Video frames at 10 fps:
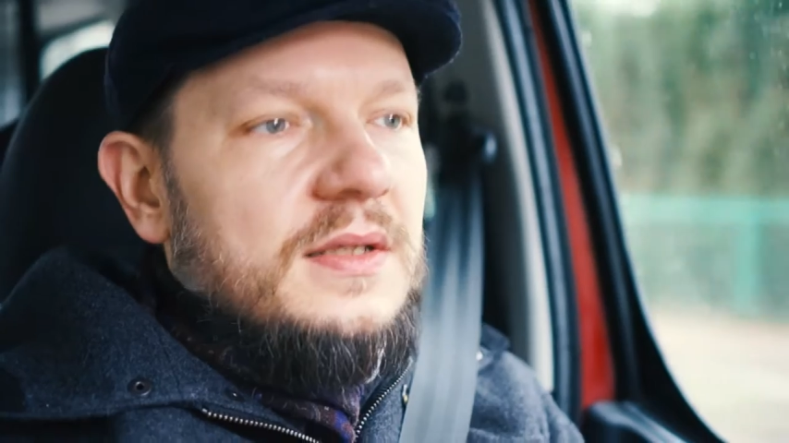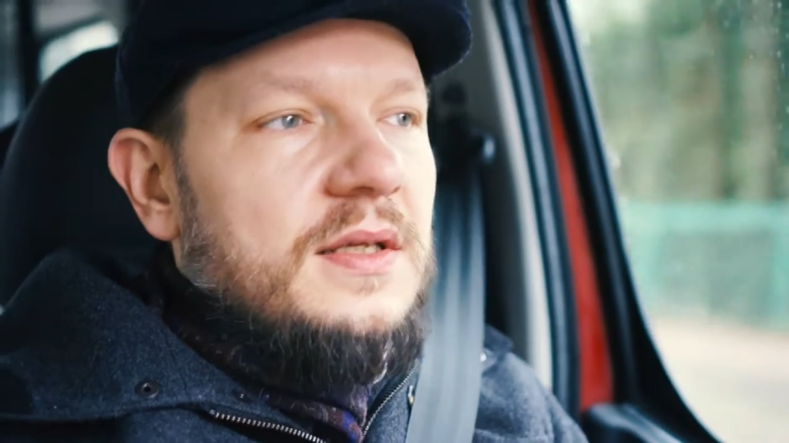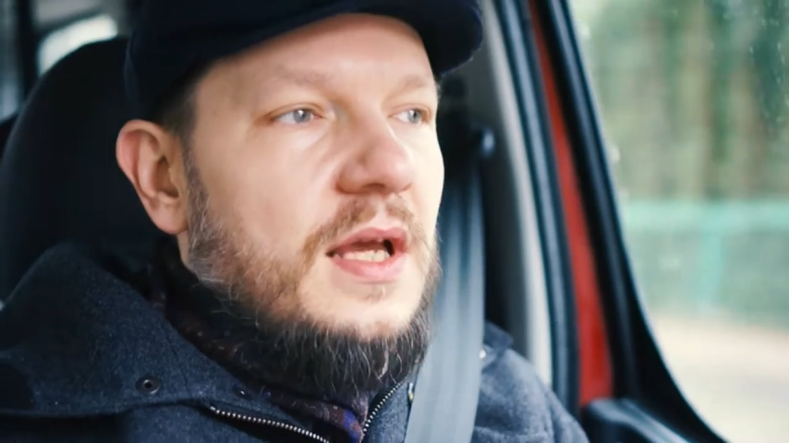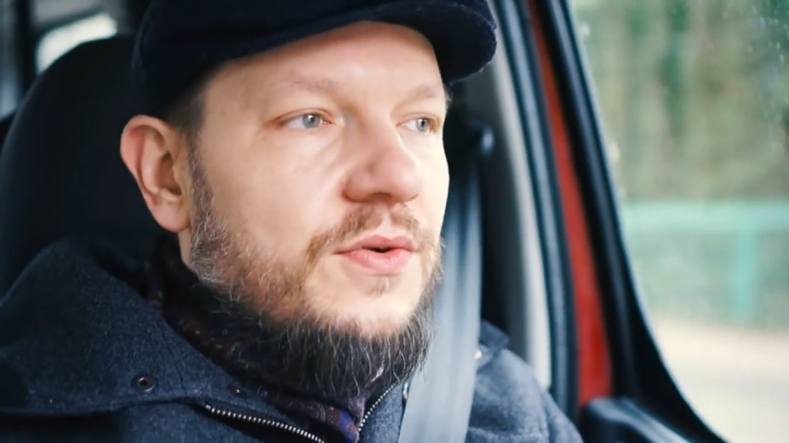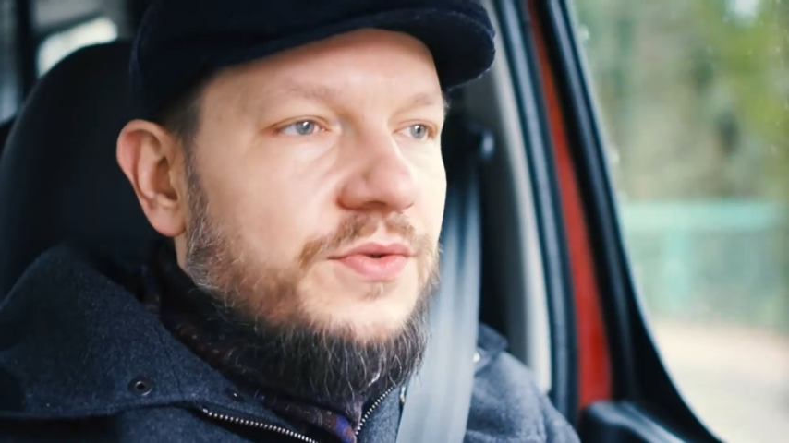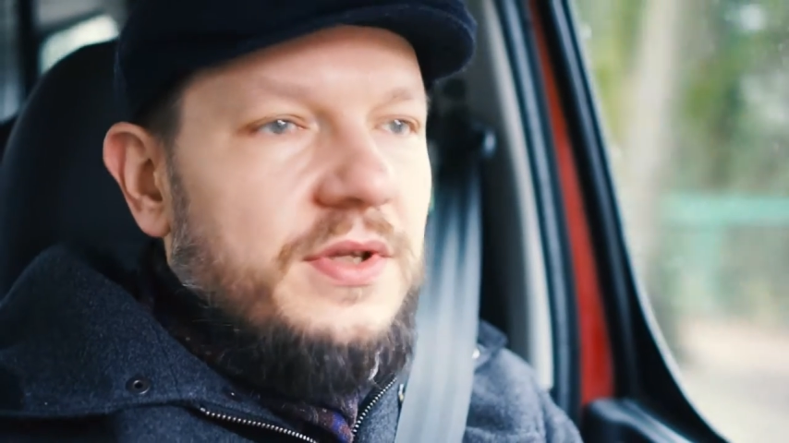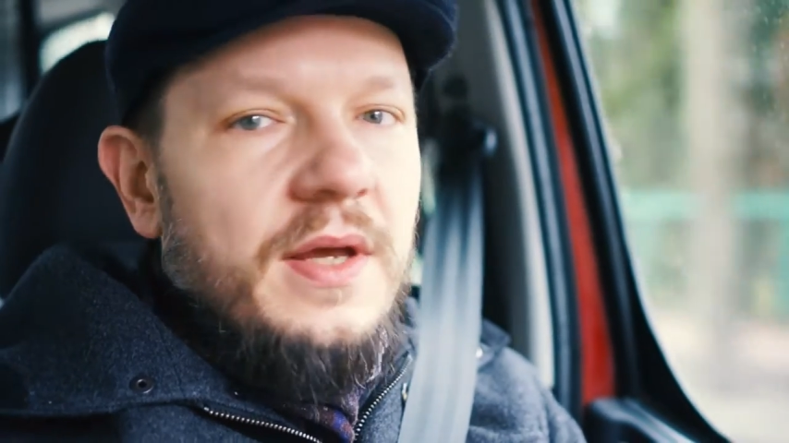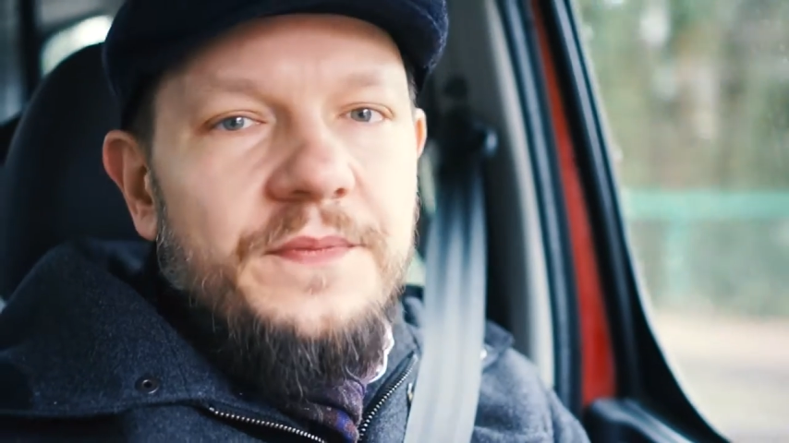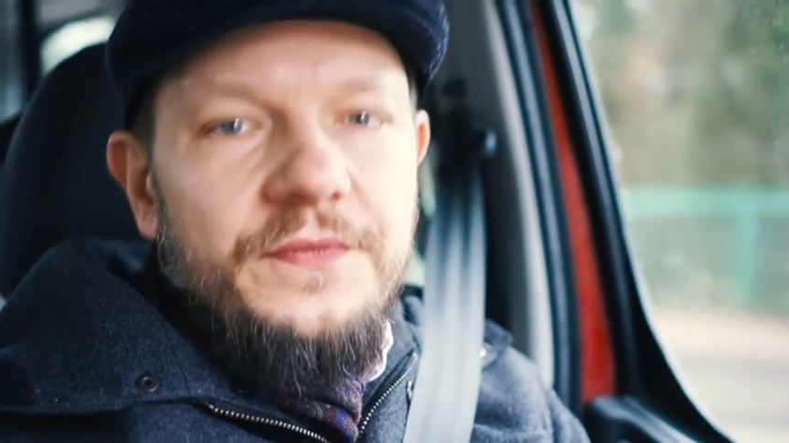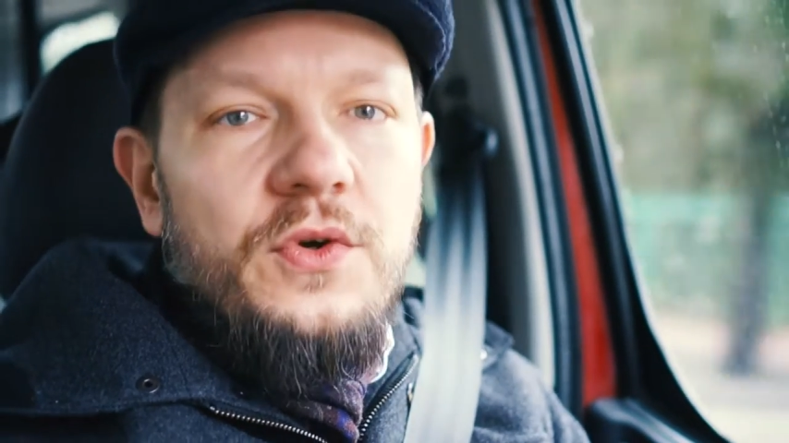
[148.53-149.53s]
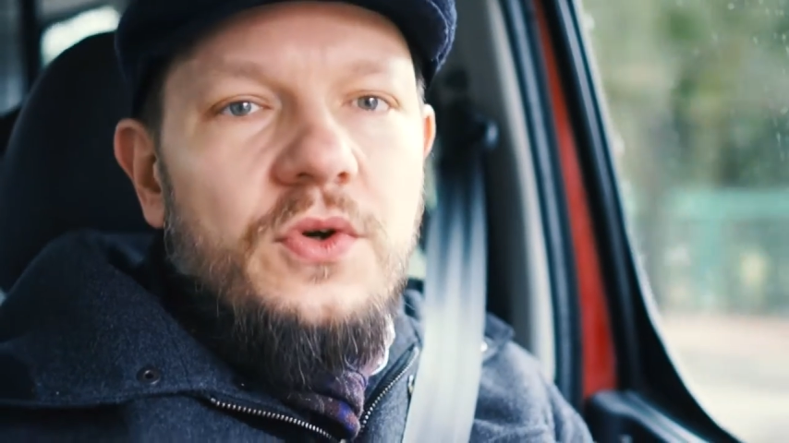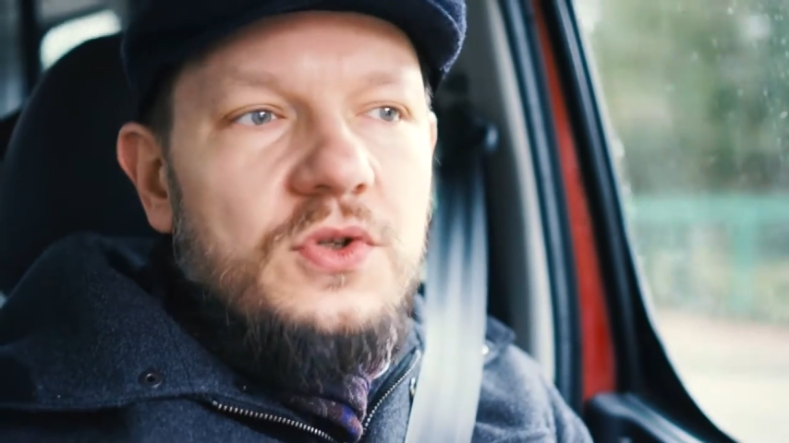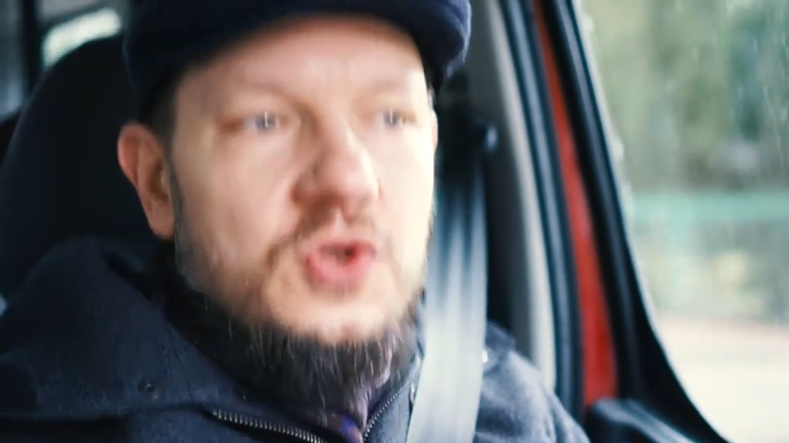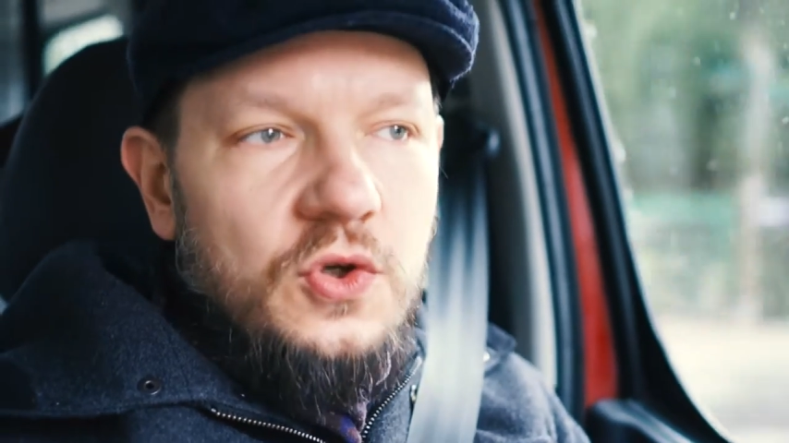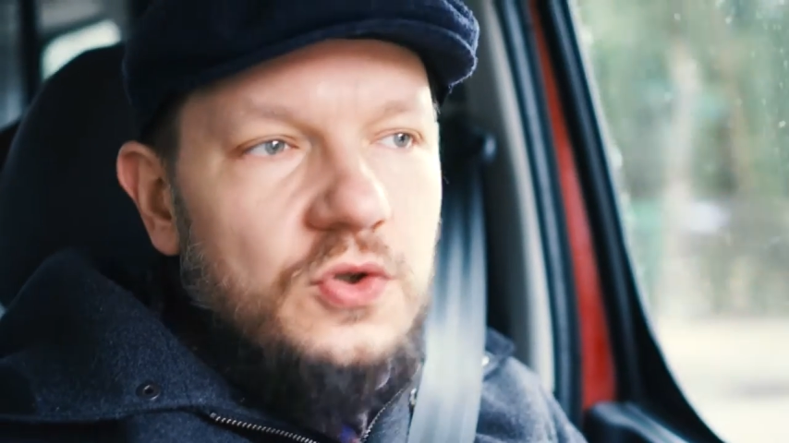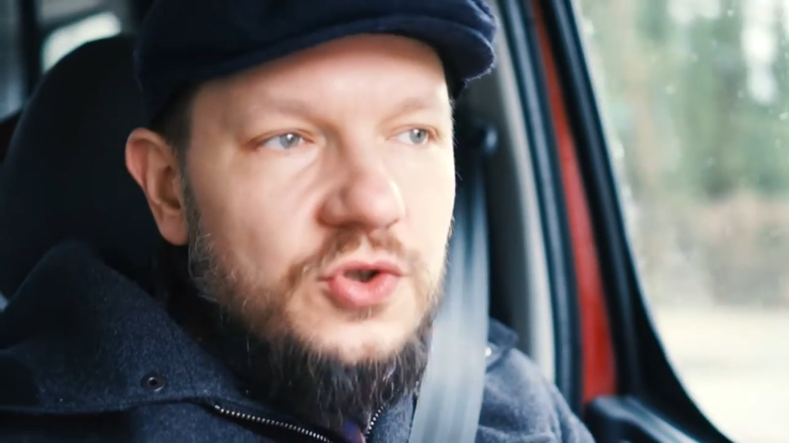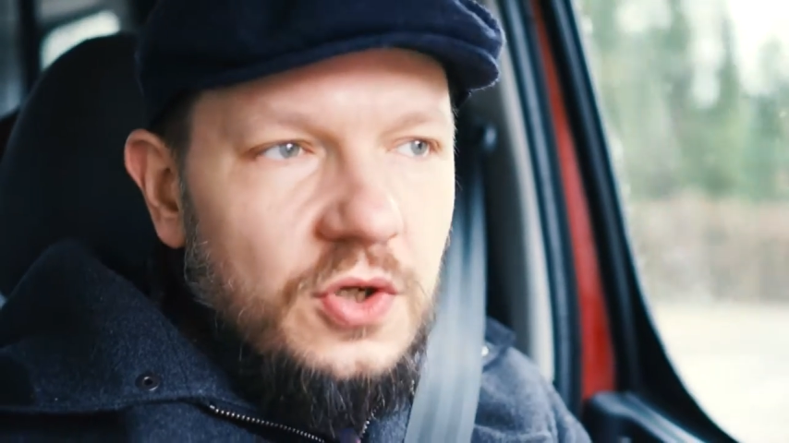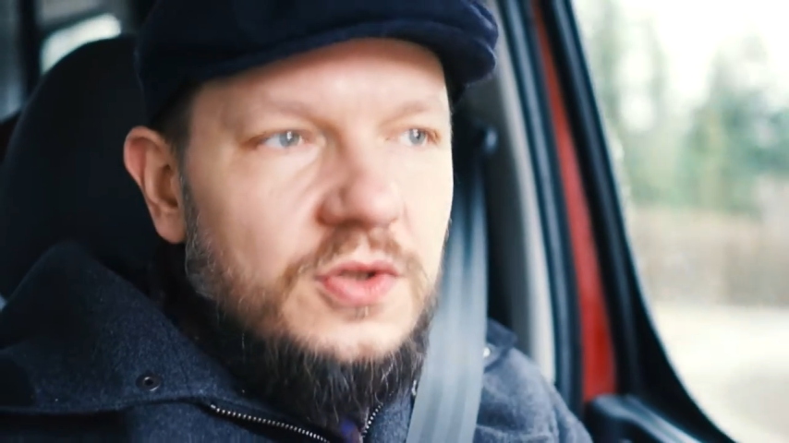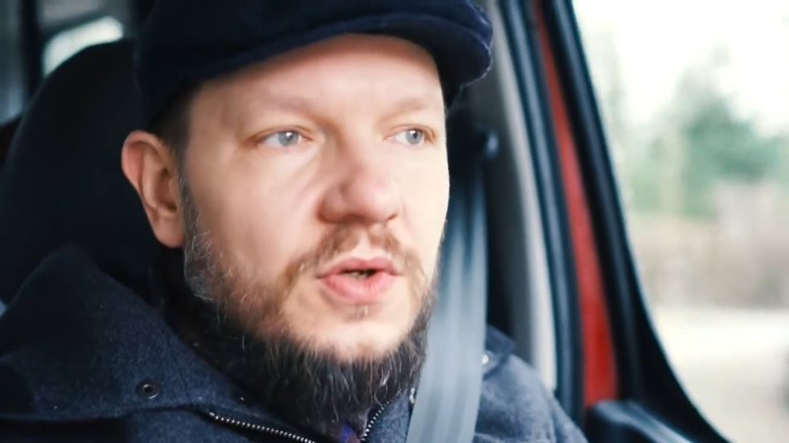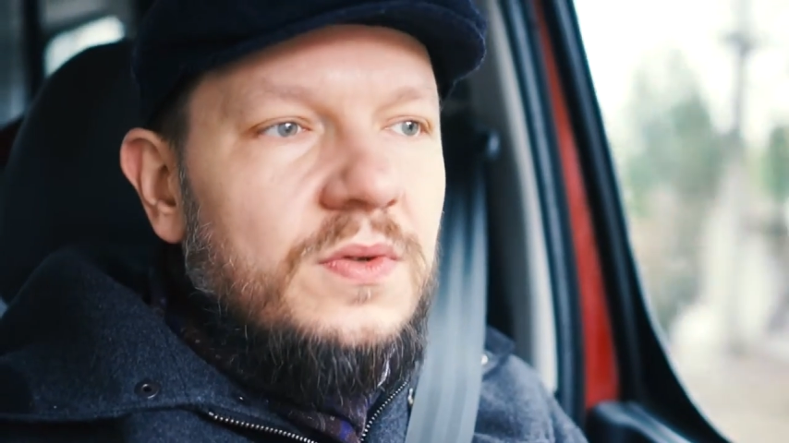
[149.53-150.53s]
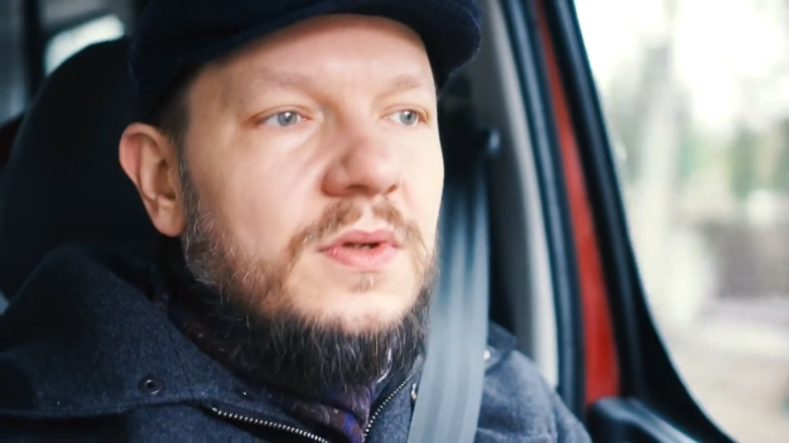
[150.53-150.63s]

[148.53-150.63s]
jakąś tam skończoną